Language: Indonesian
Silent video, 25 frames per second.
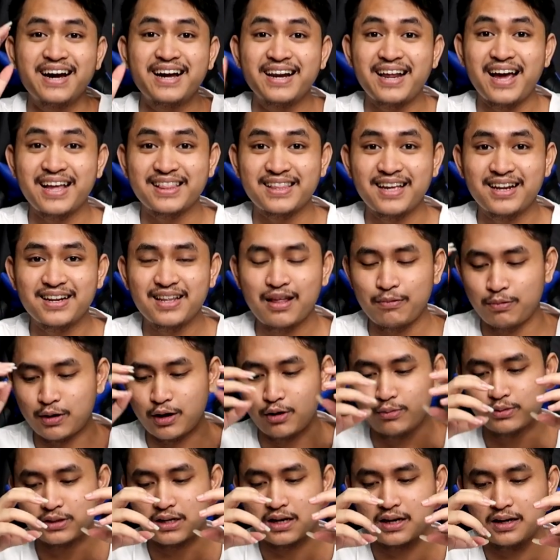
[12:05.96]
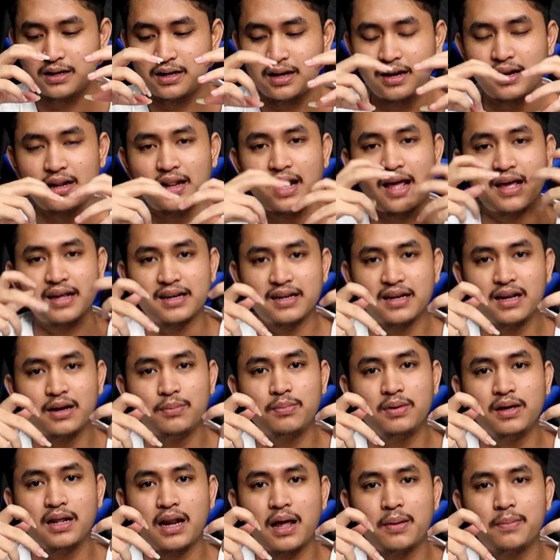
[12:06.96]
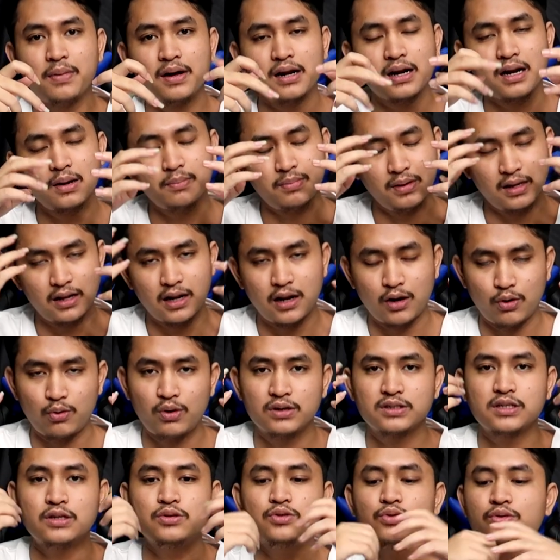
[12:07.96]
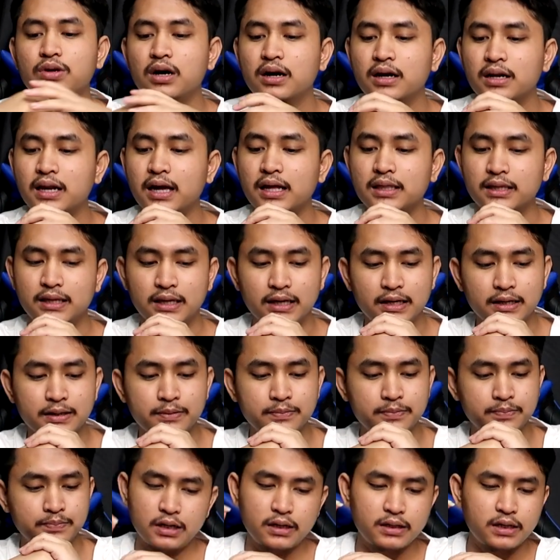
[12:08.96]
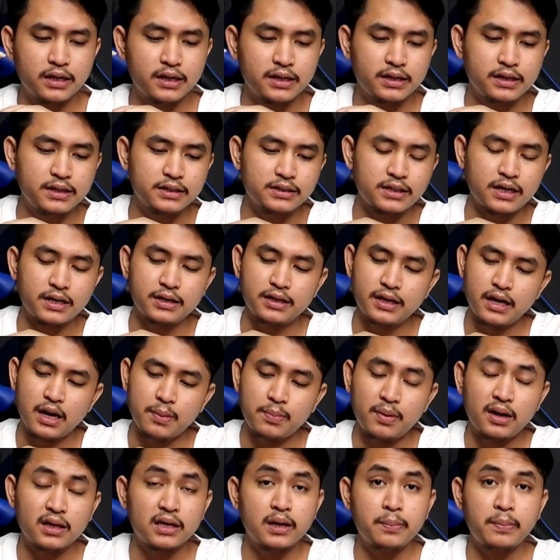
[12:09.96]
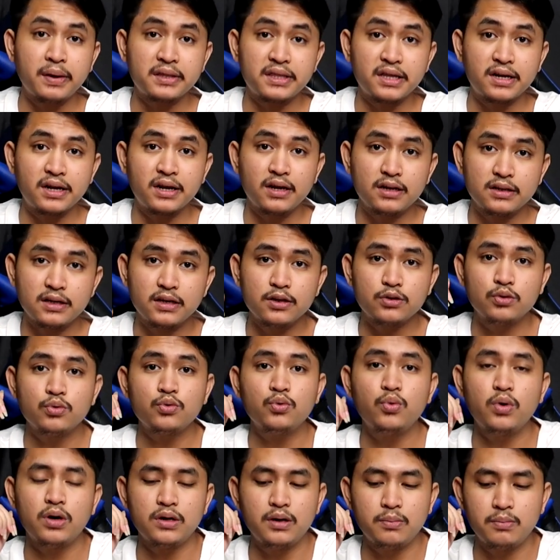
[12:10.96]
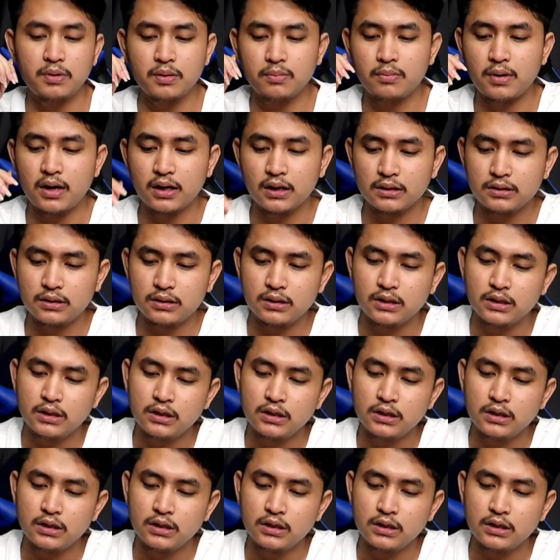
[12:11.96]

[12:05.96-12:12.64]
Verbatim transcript: nggak kelihatan tapi kalau misalkan layarnya lebih lebar lebih leluasa juga ngelihatnya dan dari desainnya apalagi materialnya itu gua demen banget